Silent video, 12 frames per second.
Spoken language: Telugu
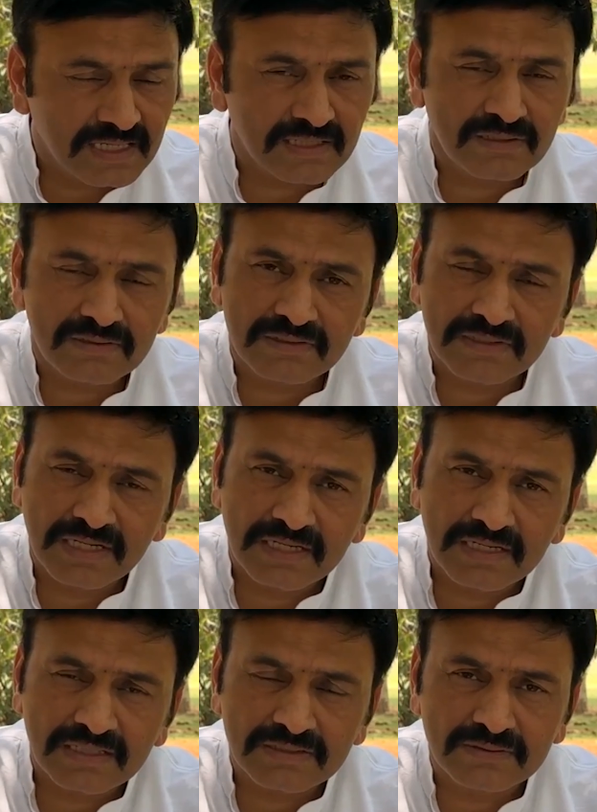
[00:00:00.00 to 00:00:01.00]
అడిగేలా
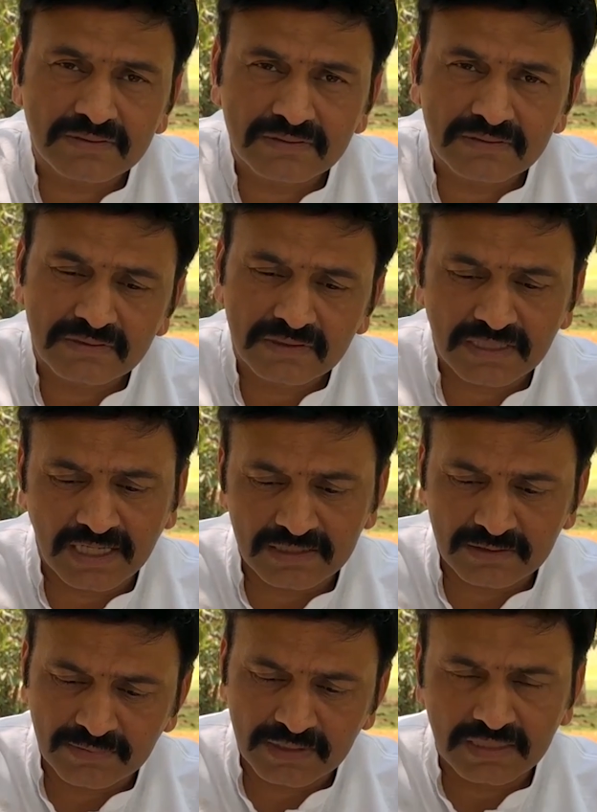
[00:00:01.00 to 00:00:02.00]
తెలుస్తుంది అడ్రస్
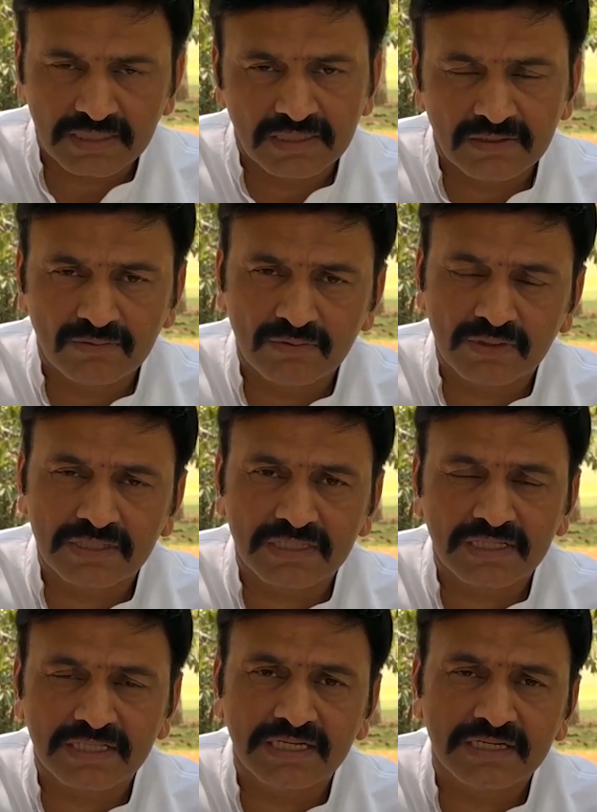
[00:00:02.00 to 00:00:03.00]
కాగితం మీద
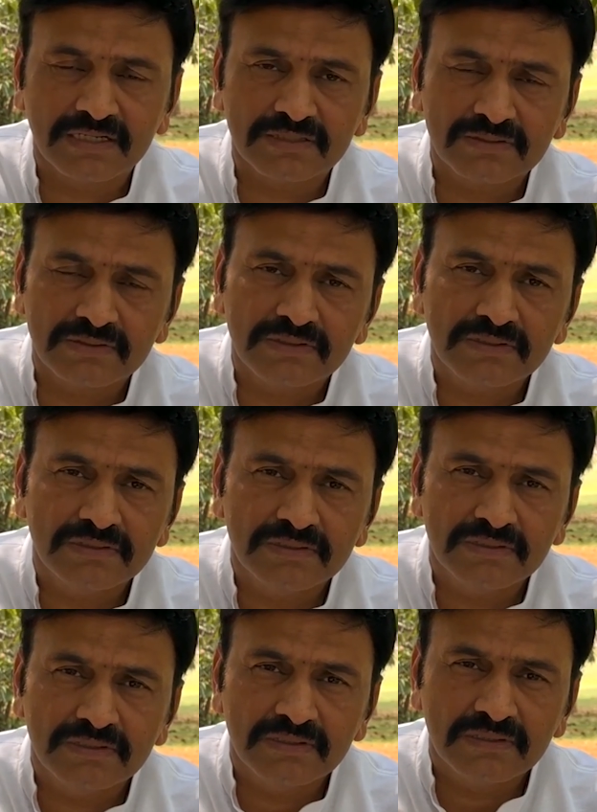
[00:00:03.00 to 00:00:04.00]
ఉంటుంది కదా అడ్రస్
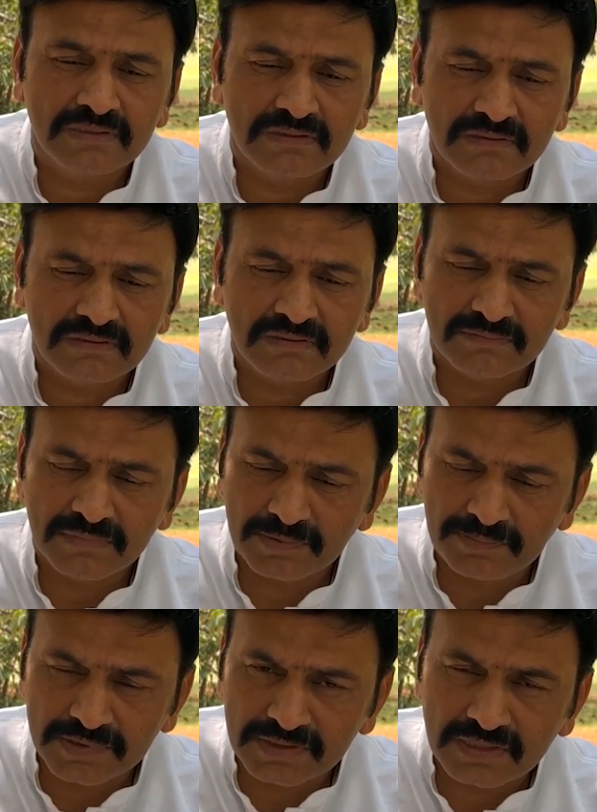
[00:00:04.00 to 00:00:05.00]

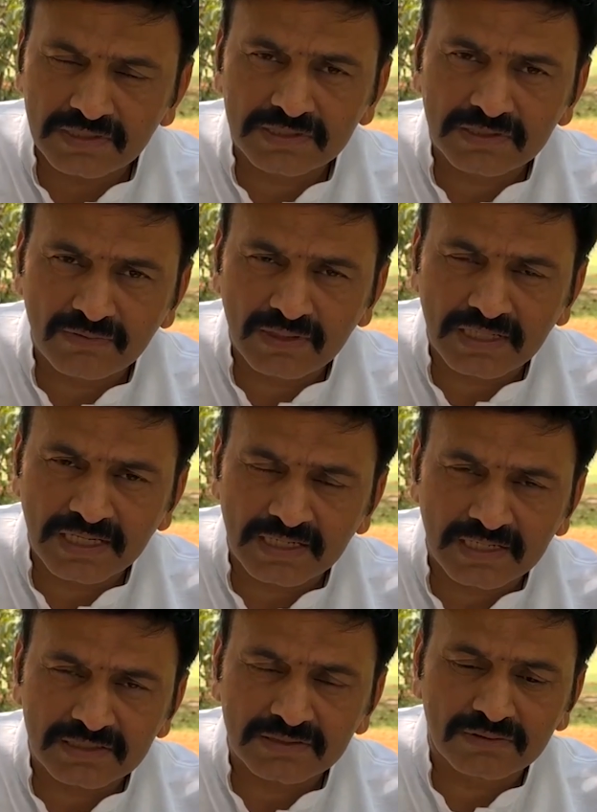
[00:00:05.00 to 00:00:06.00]
మీరు పింఛన్ ఇచ్చే వాళ్ళకి
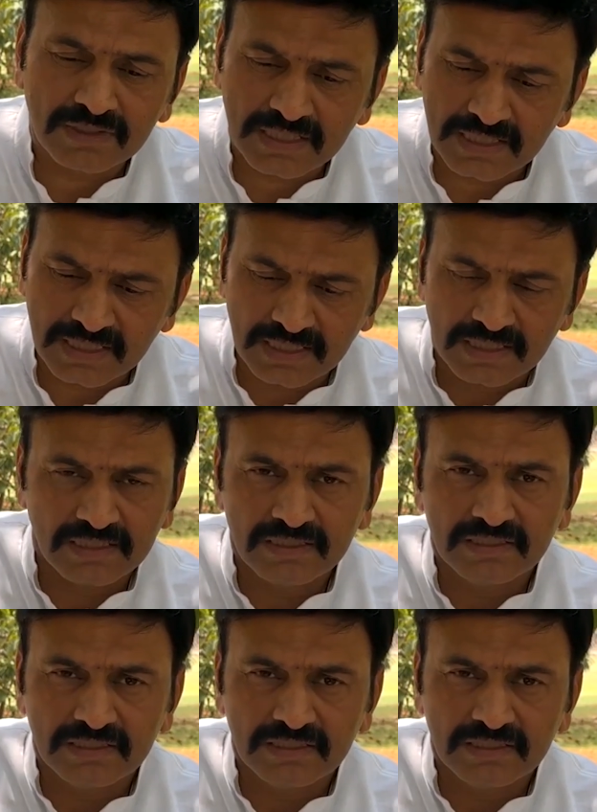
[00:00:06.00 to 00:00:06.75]
అడ్రస్ ఎక్కడ